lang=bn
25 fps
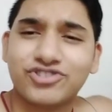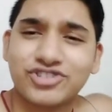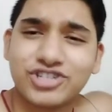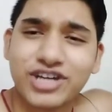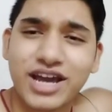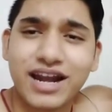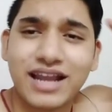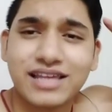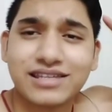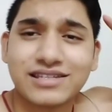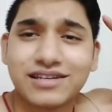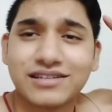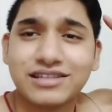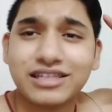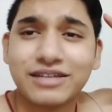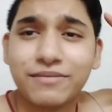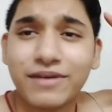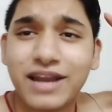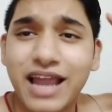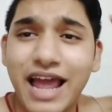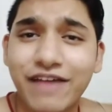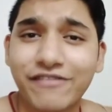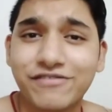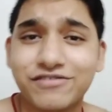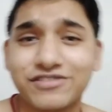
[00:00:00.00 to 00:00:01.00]
চ্যানেল সন্দীপ
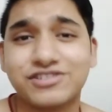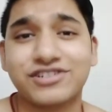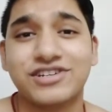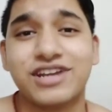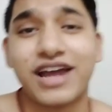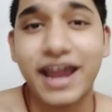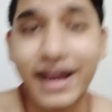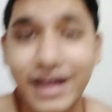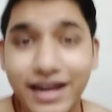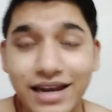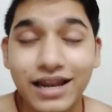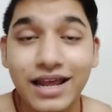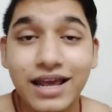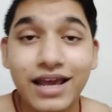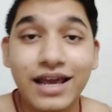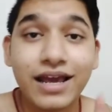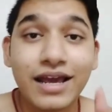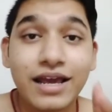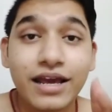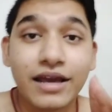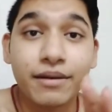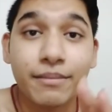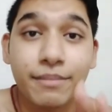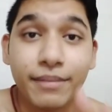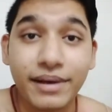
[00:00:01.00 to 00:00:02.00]
লাইফস্টাইল
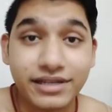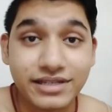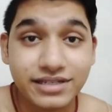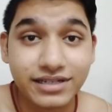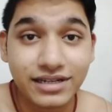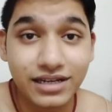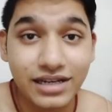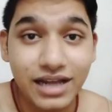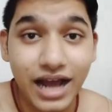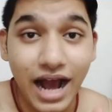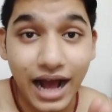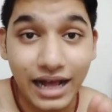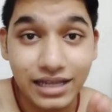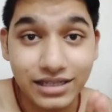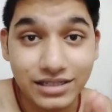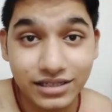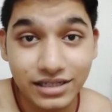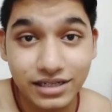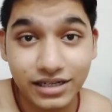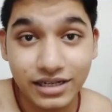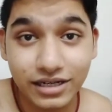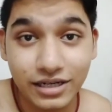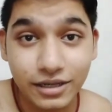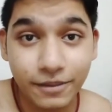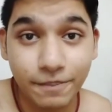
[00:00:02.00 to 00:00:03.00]
বেসিক্যালি
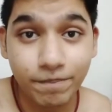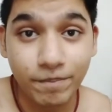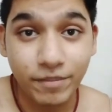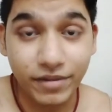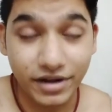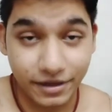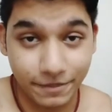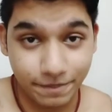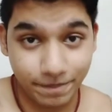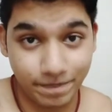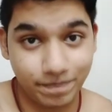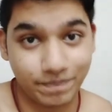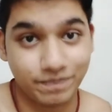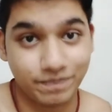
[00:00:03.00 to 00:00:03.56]
আজকের মানে